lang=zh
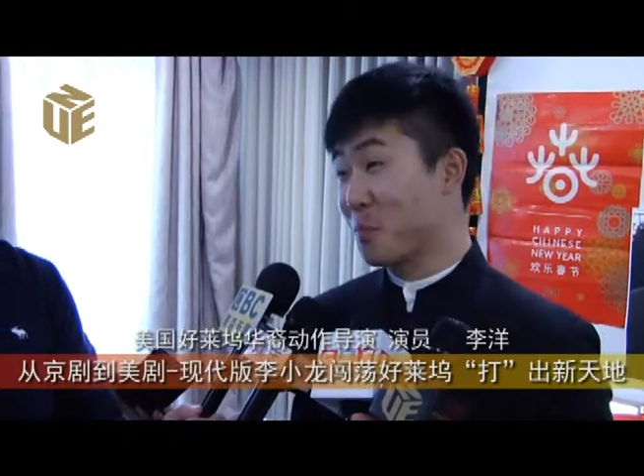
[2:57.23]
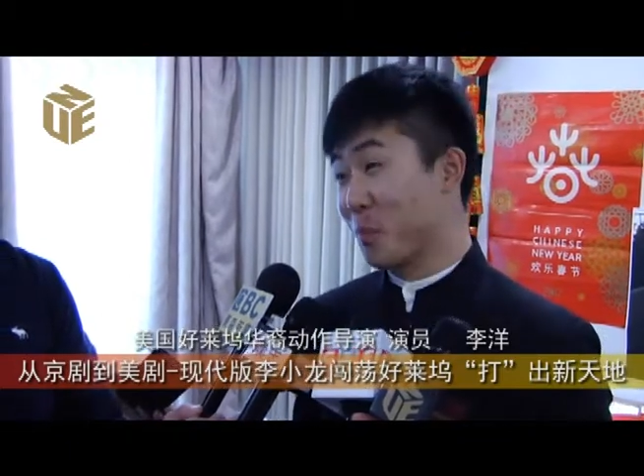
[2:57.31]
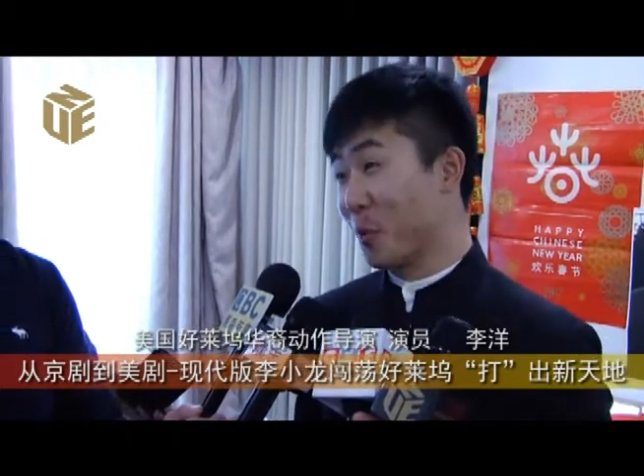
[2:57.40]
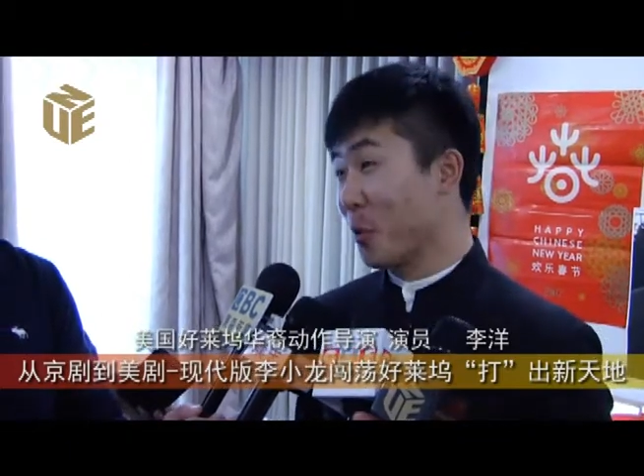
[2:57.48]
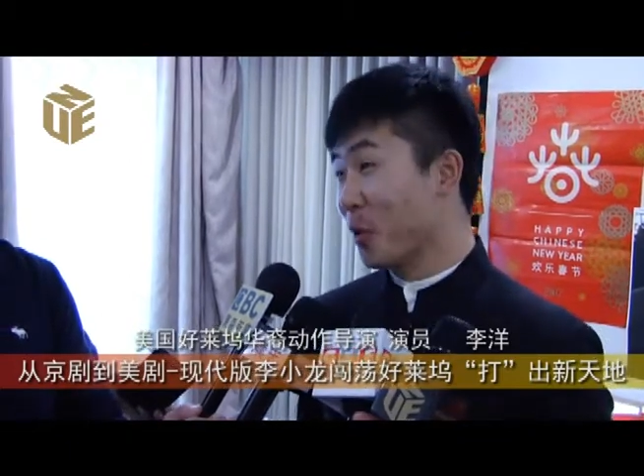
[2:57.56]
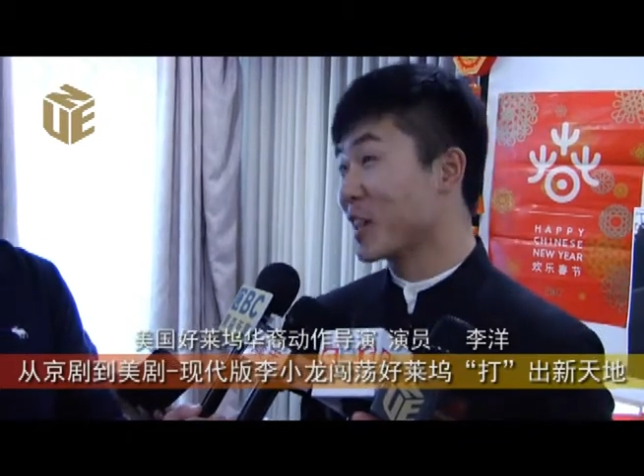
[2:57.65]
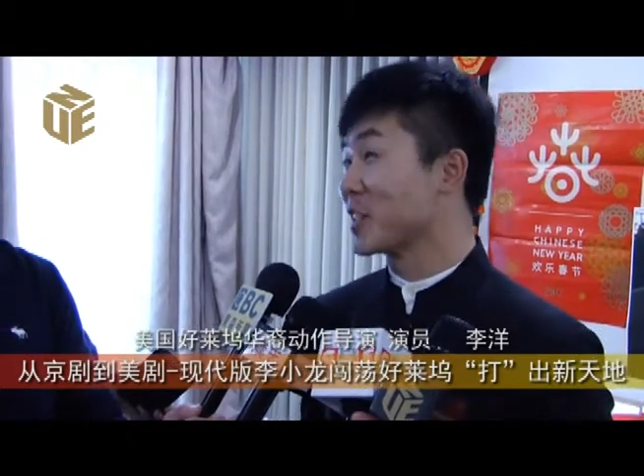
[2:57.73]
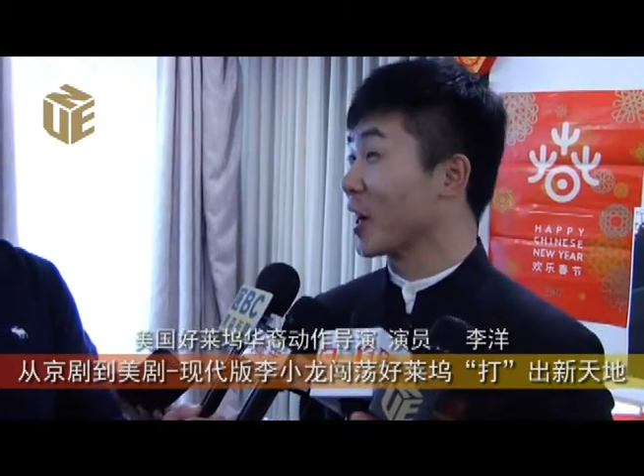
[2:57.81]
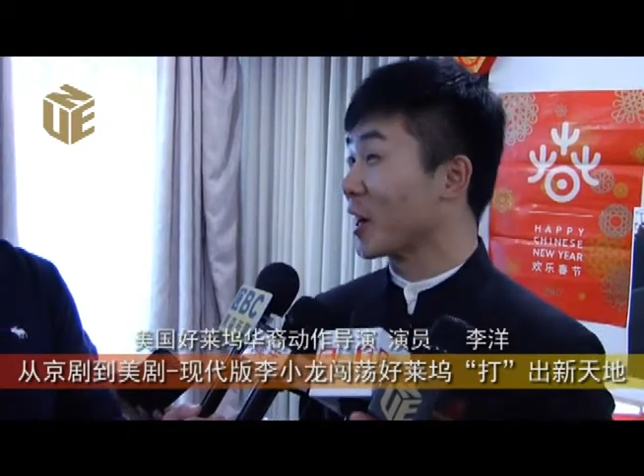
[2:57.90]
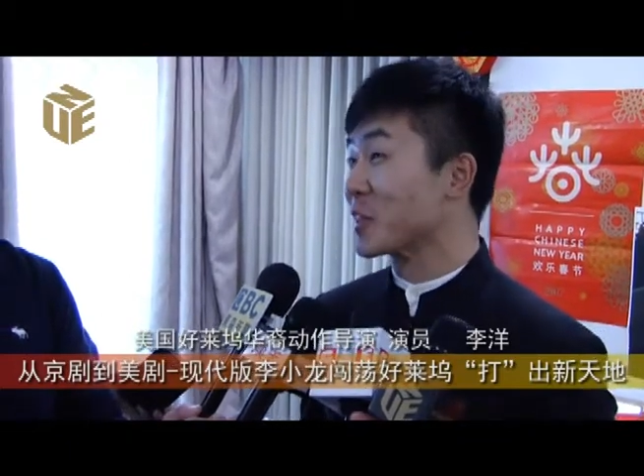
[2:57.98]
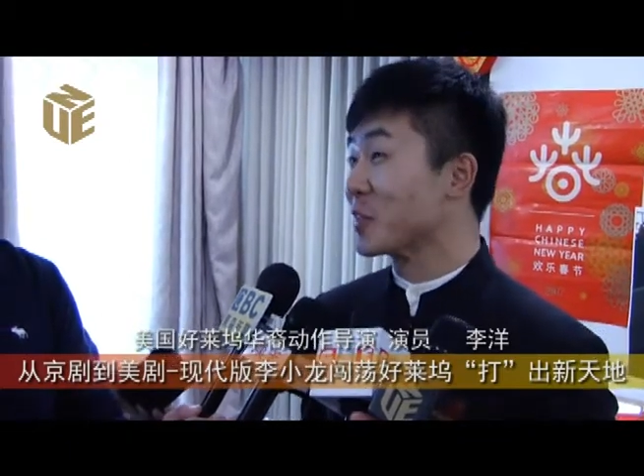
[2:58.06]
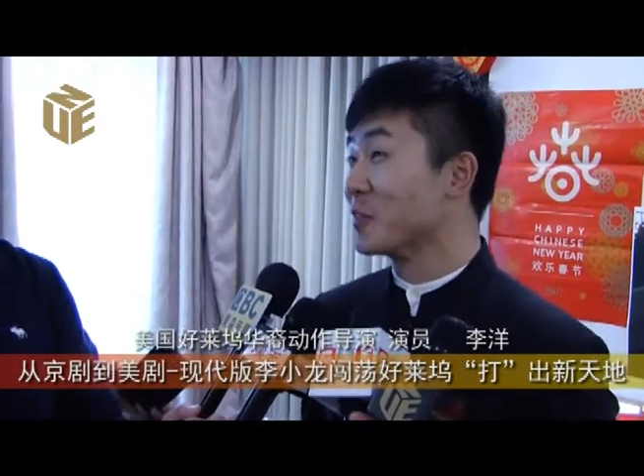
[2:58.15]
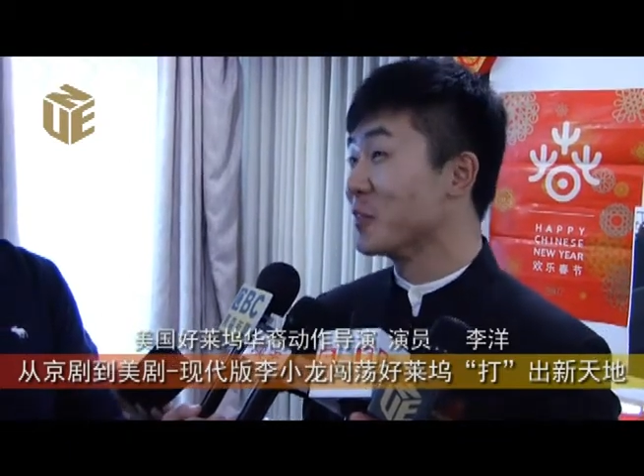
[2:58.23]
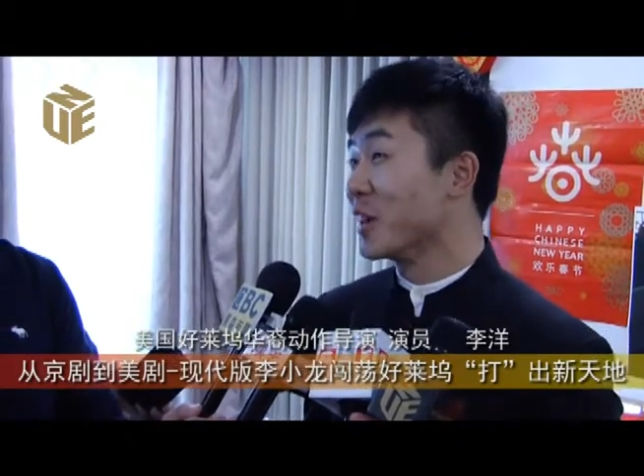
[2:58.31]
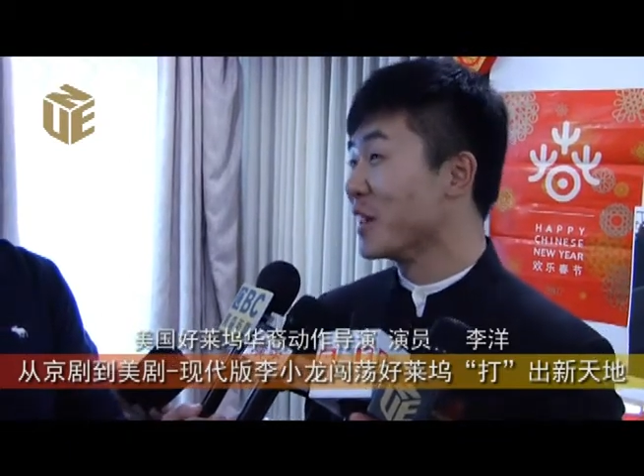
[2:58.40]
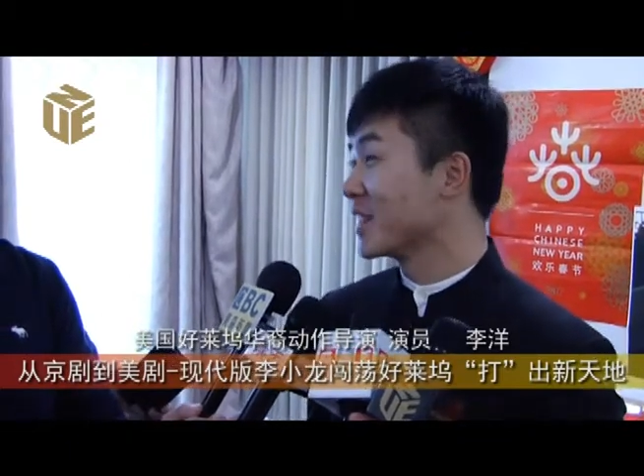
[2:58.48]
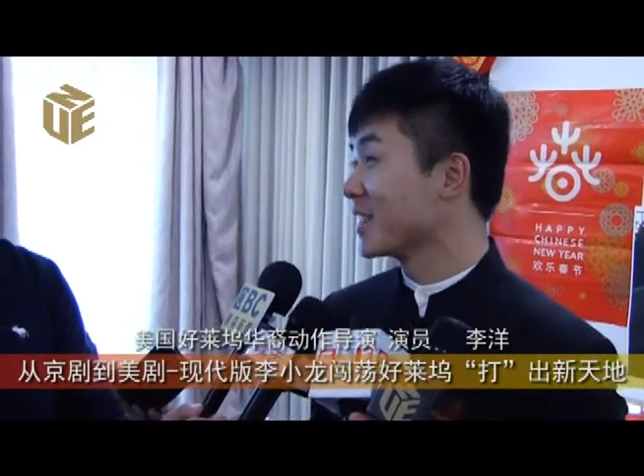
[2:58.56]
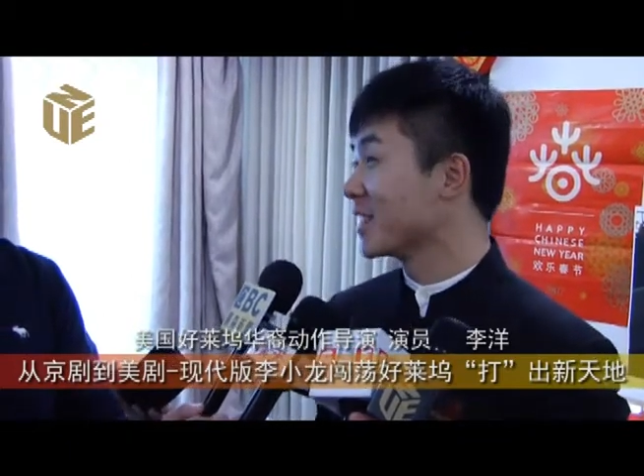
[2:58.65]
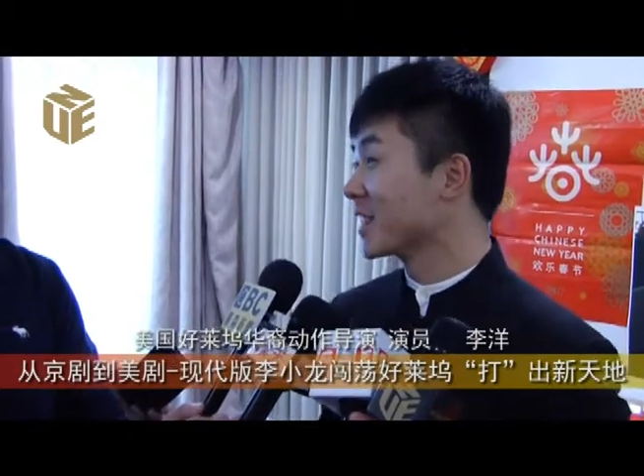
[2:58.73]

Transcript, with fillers: 不会讲英文，